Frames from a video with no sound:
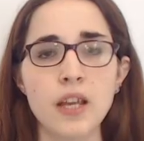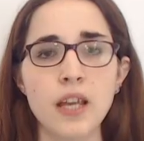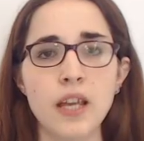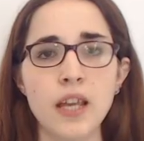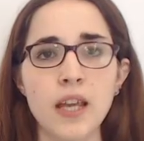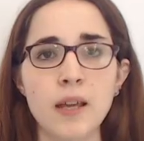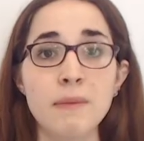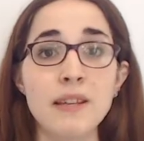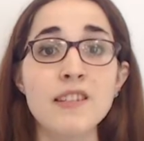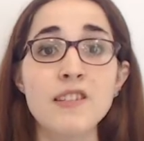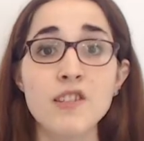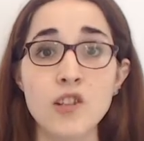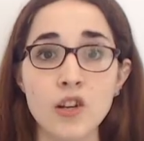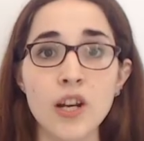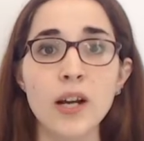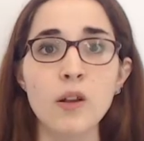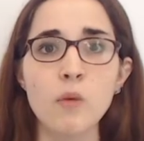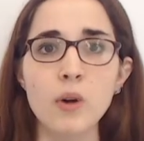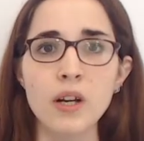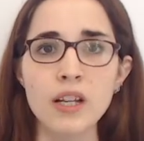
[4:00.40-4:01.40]
eh,
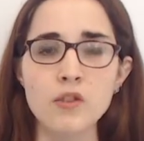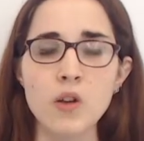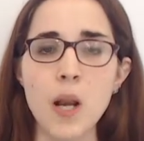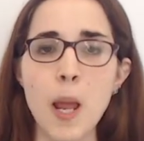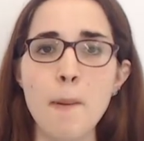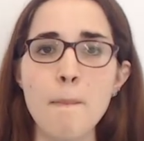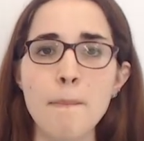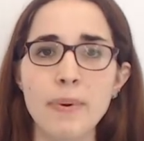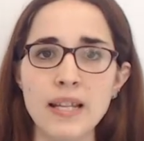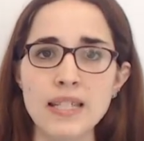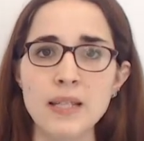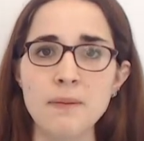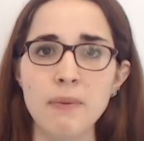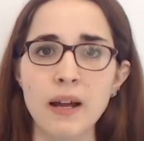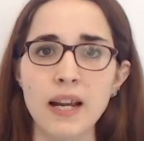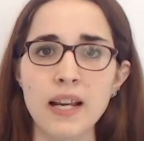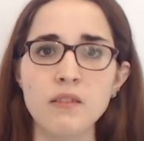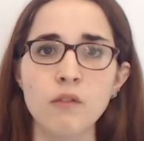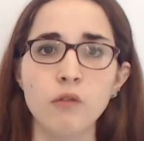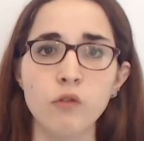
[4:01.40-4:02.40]
mencionar cuáles son las
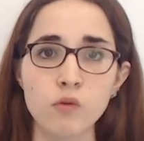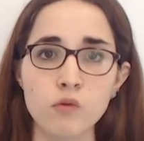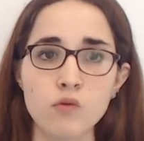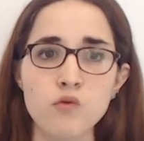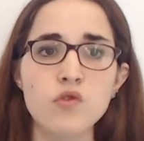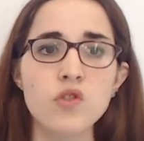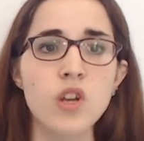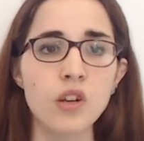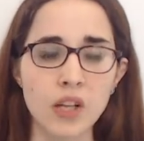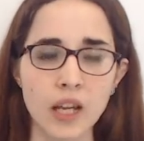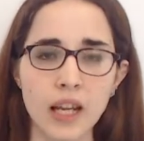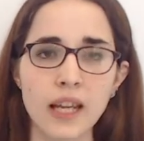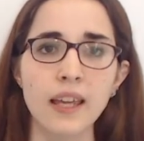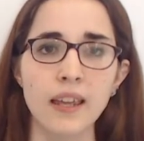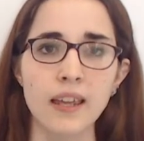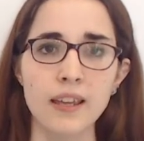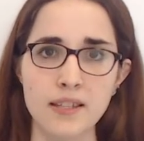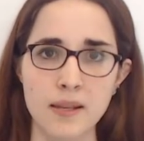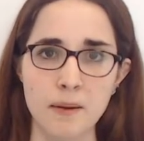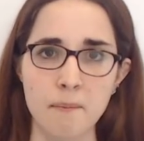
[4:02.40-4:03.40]
principales funciones
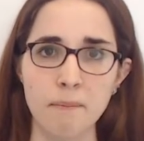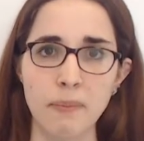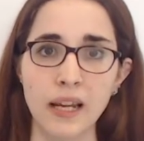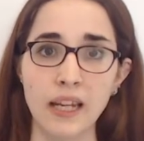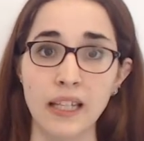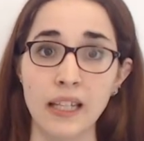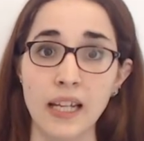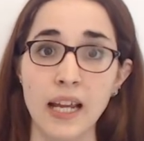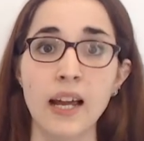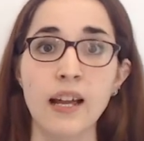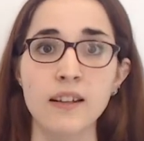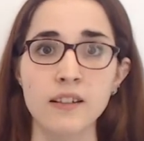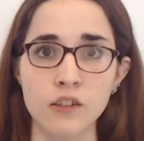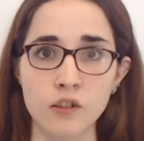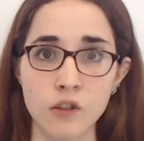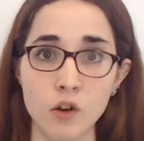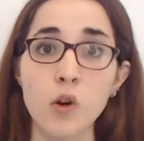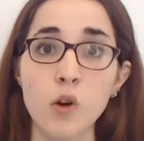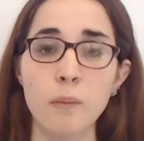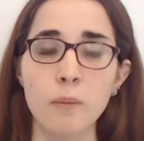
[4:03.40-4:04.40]
que desempeñan
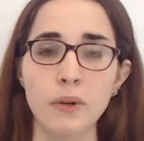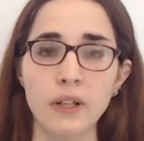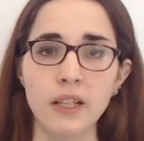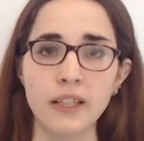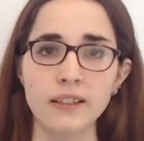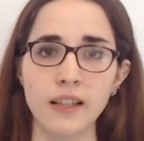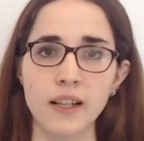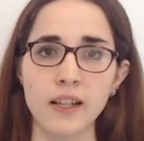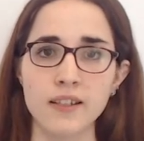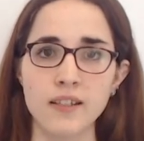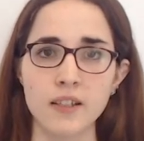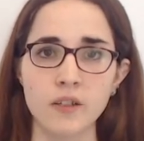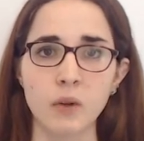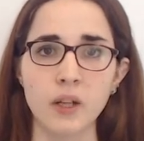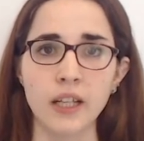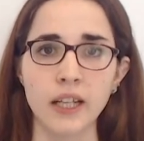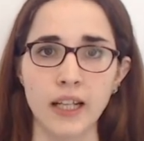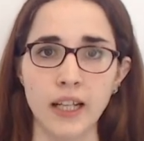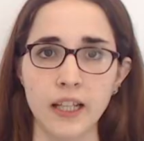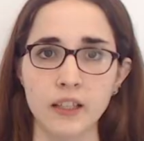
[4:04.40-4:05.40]
los componentes del
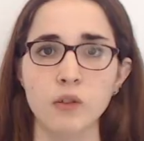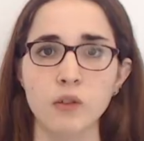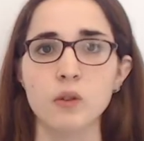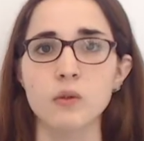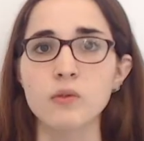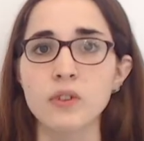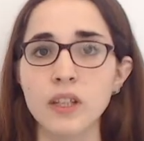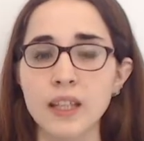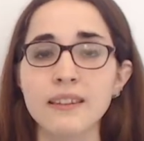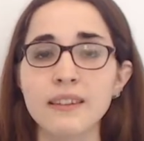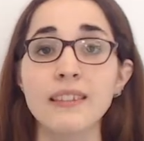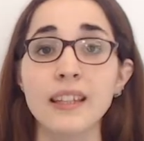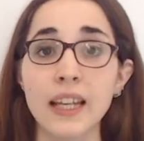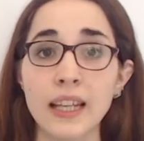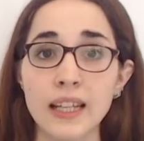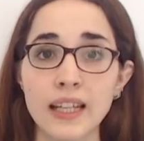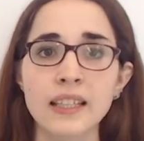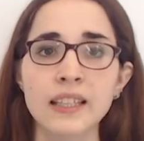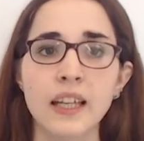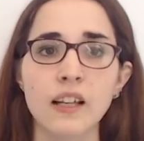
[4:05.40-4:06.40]
citoesqueleto que ustedes
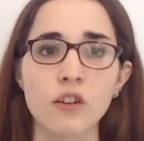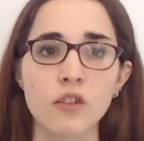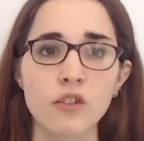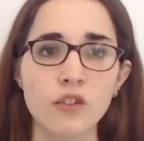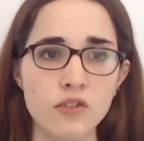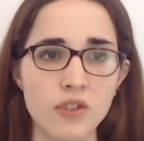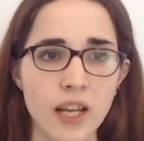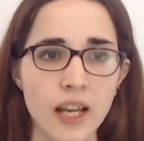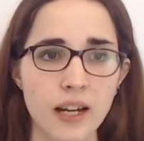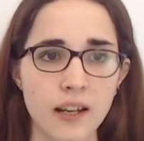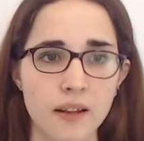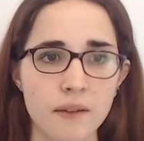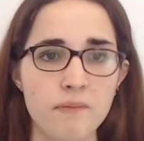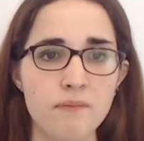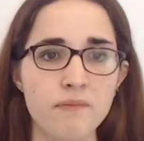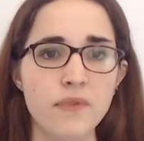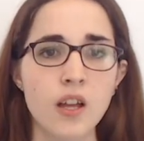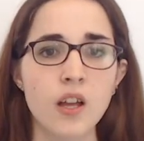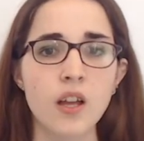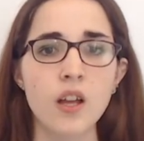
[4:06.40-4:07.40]
tienen que conocer.
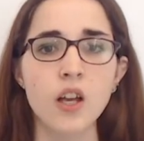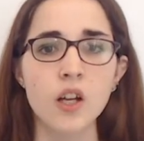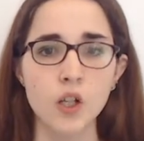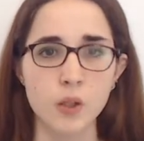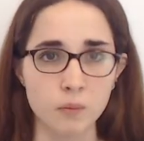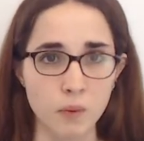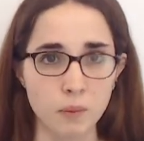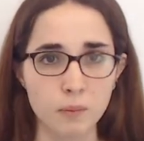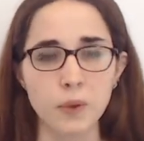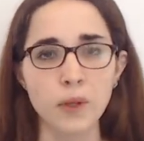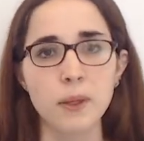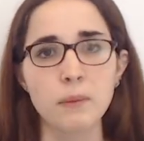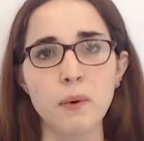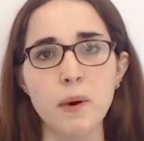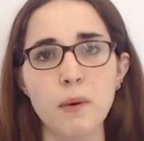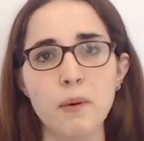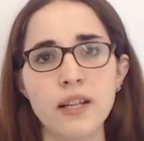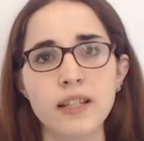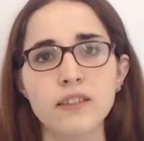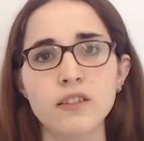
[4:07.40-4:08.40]
Como
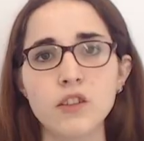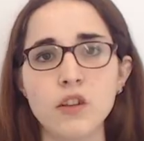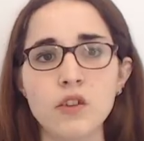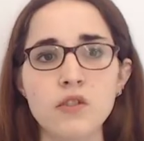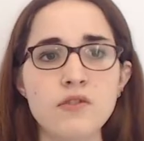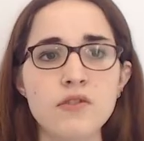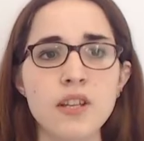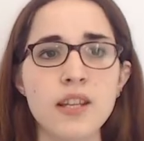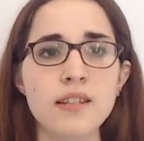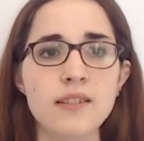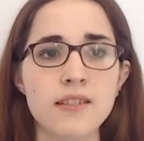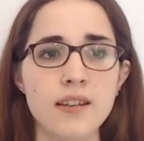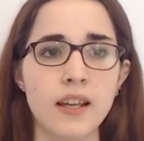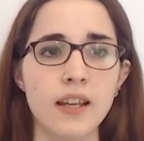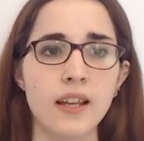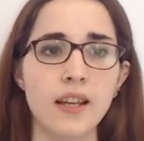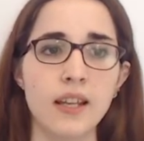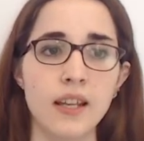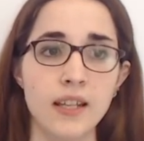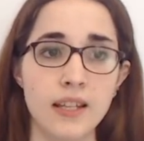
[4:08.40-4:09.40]
podemos ver
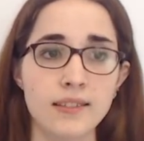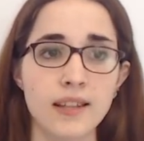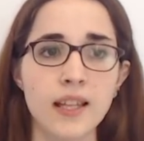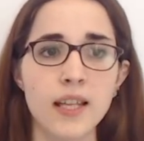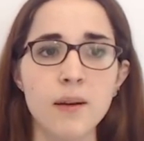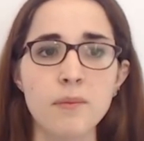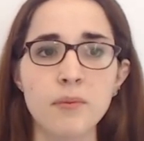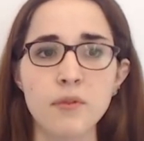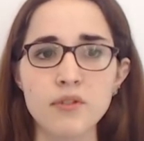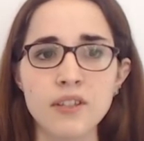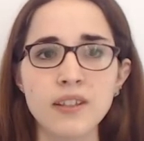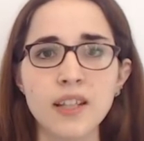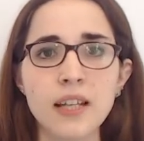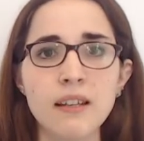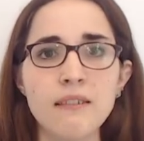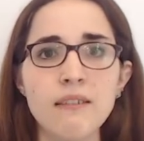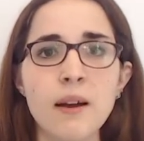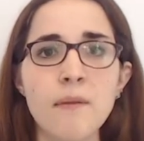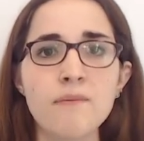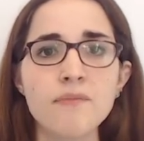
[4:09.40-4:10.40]
entonces en esta
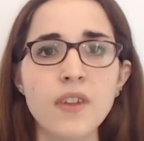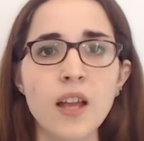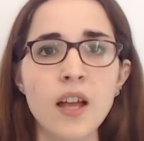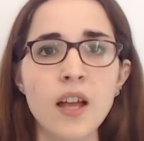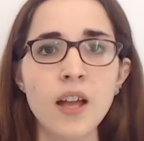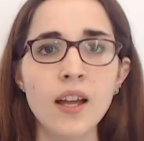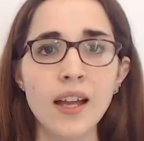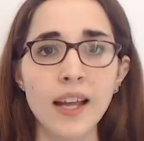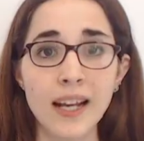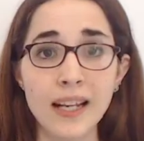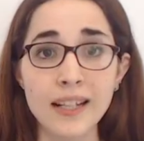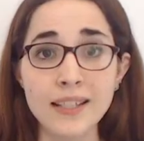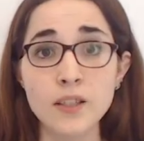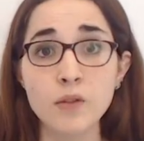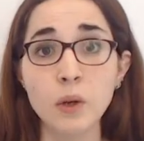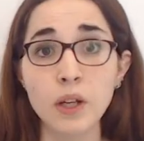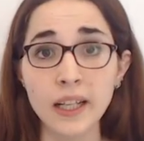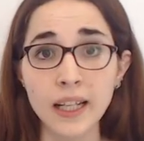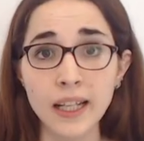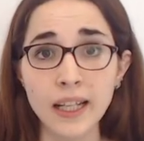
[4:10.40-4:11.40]
diapositiva, el
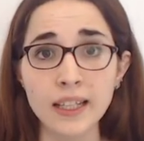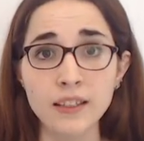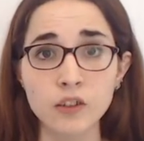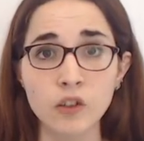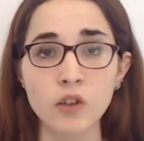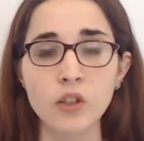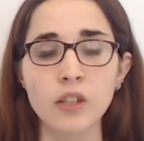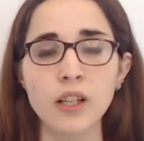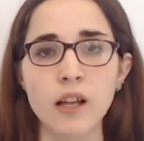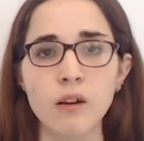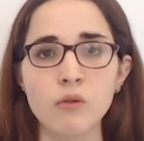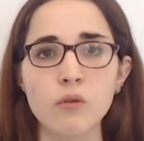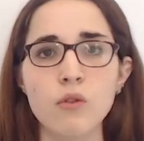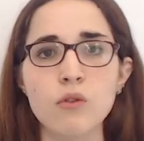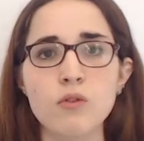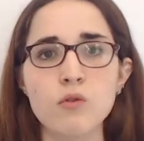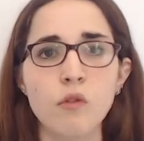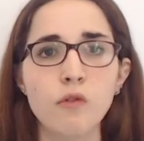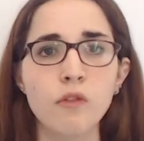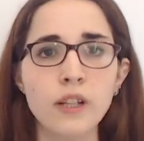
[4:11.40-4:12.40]
citoesqueleto y cada uno
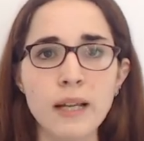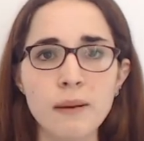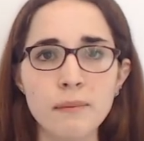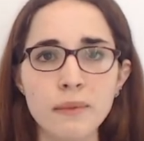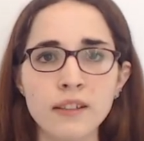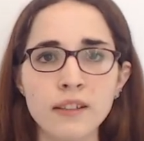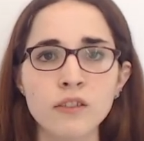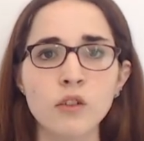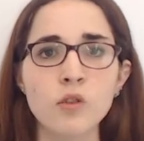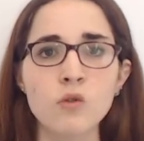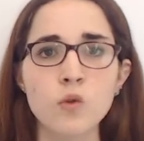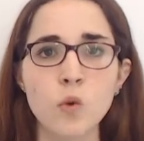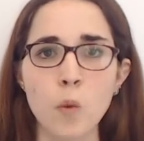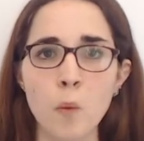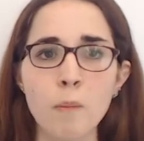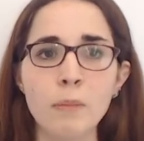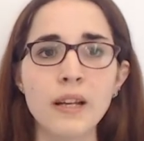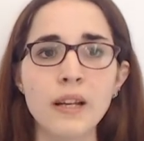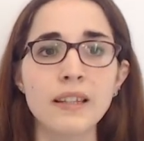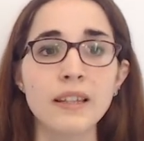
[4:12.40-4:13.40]
de sus filamentos
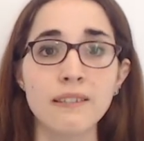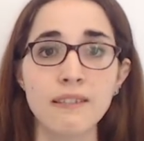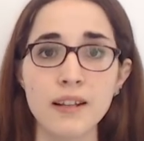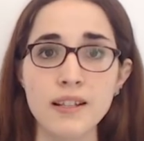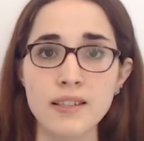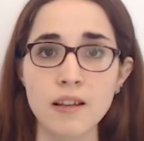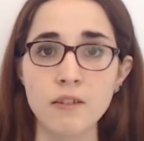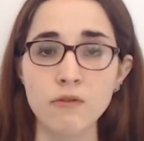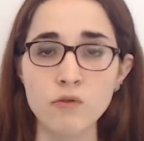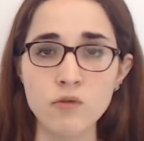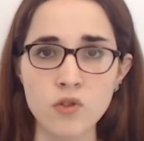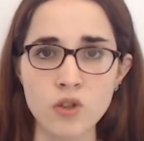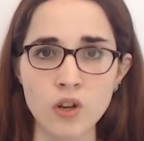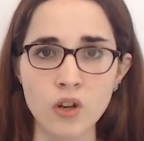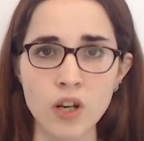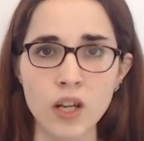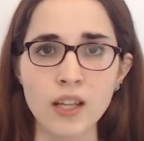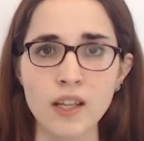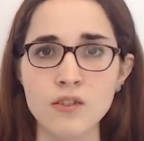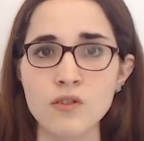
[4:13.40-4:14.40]
cumplen diversas
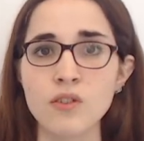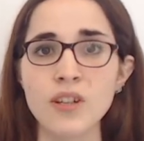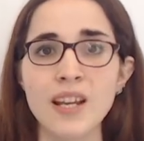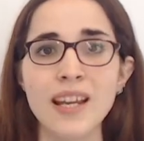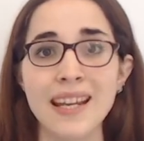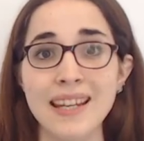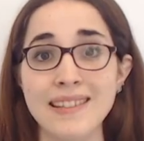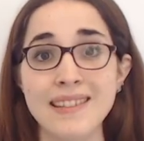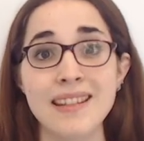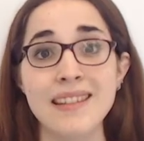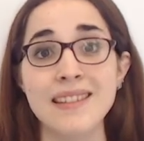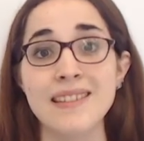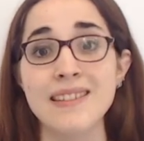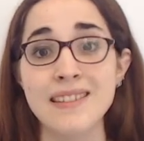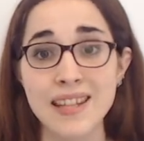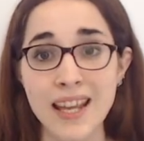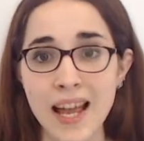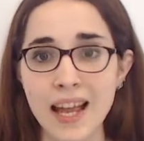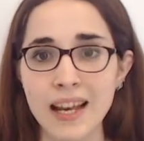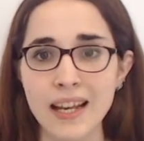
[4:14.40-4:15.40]
funciones que son
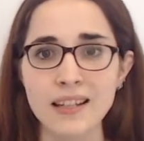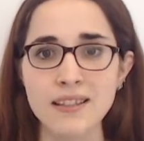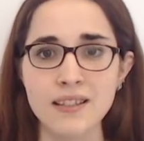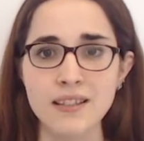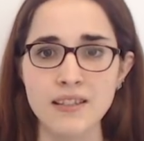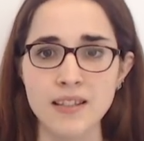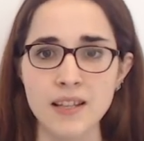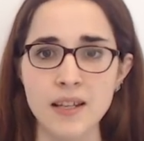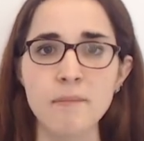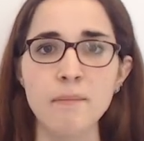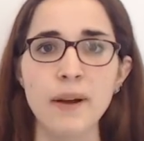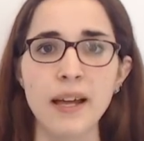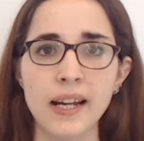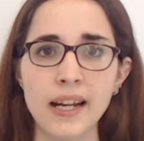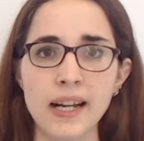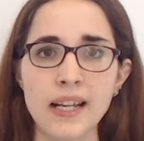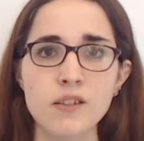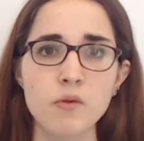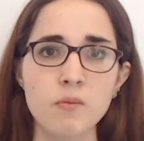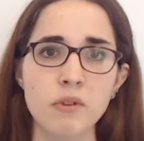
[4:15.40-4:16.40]
esenciales ¿sí?
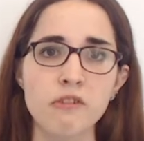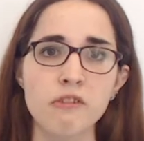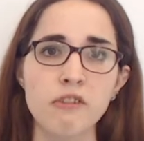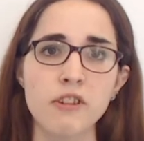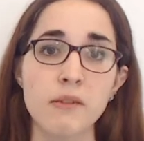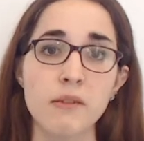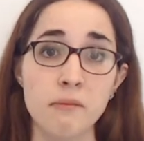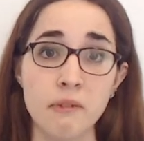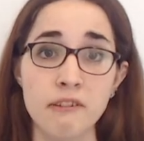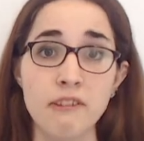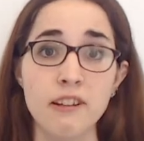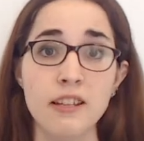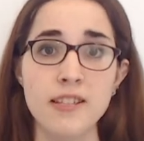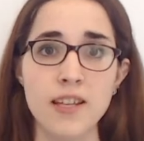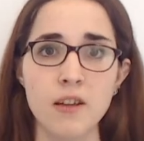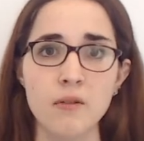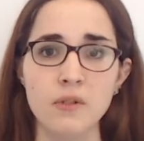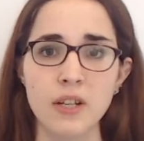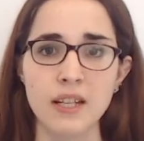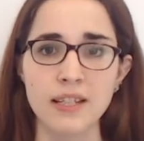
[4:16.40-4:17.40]
para la
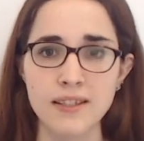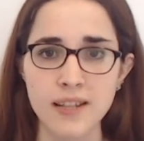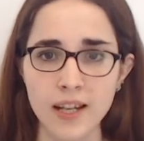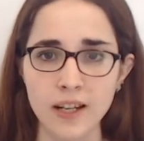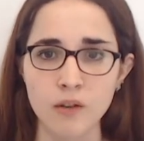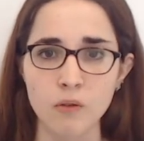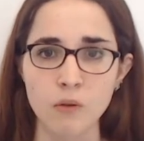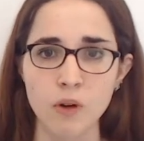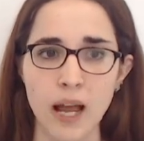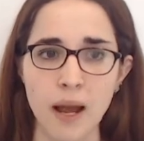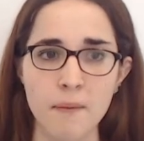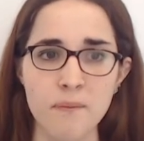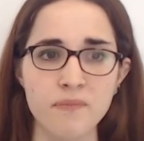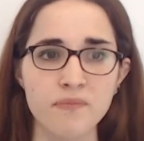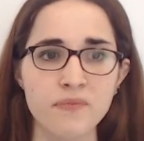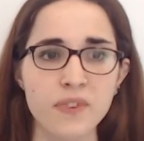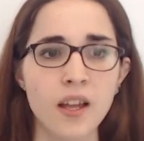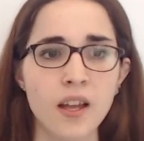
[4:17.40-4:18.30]
supervivencia de una célula.